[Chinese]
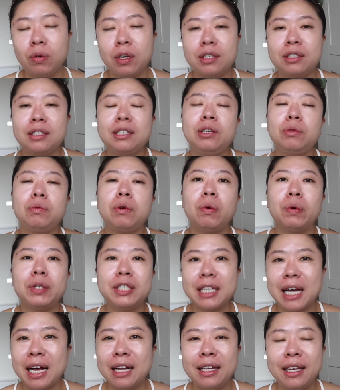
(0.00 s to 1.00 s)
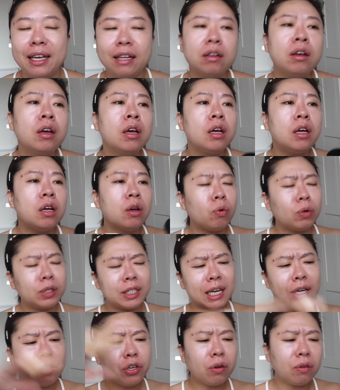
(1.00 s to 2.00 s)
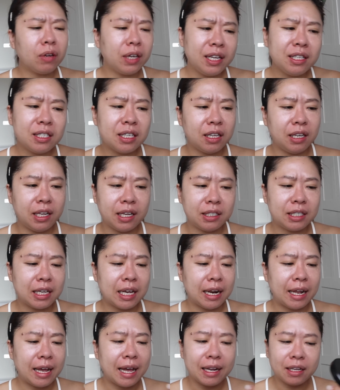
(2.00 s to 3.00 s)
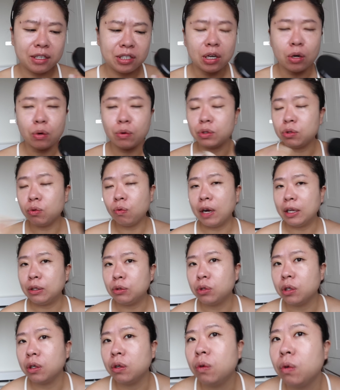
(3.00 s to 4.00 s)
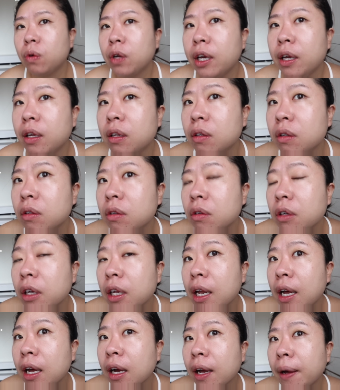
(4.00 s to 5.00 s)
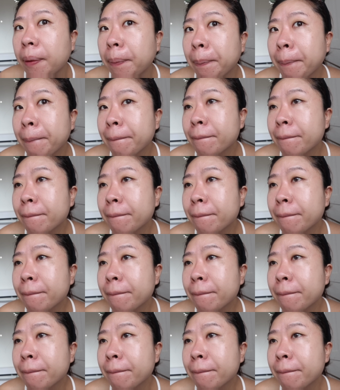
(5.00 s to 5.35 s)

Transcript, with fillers: 可是因为我夏天，我这样用了一整年下来，它的效果是完全 OK 的。给大家看，